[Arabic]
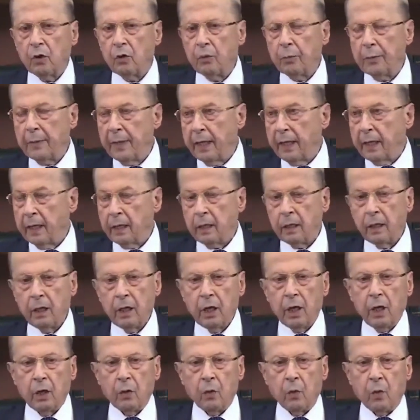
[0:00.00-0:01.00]
لبنان
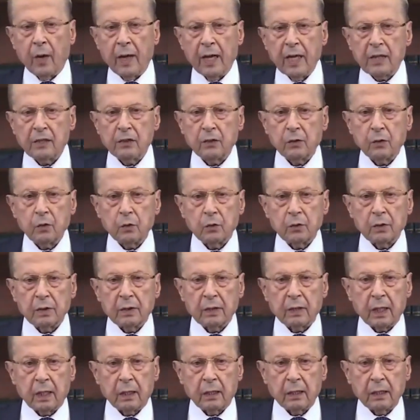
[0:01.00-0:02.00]
ويسقط
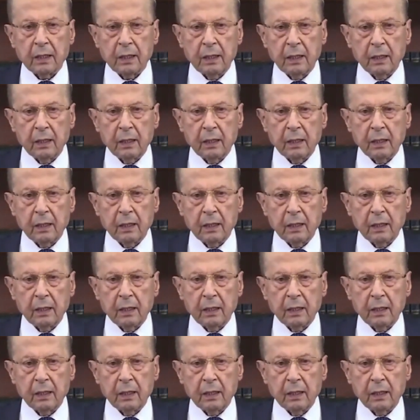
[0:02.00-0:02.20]
التدقيق